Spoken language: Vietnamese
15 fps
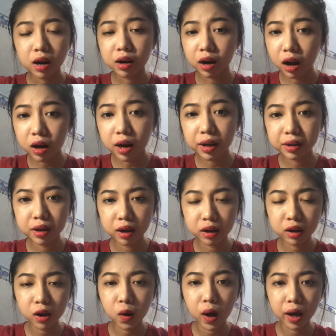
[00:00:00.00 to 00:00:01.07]
đó là những
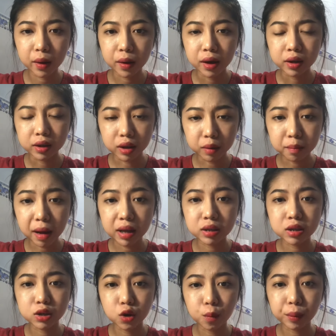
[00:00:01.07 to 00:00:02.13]
cái loại những bạn
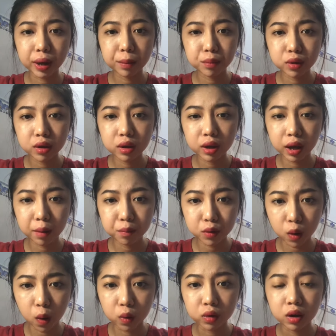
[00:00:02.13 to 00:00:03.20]
sử dụng kem kem
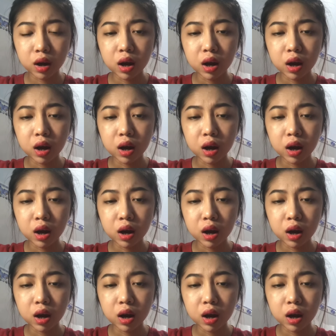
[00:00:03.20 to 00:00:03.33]
trộn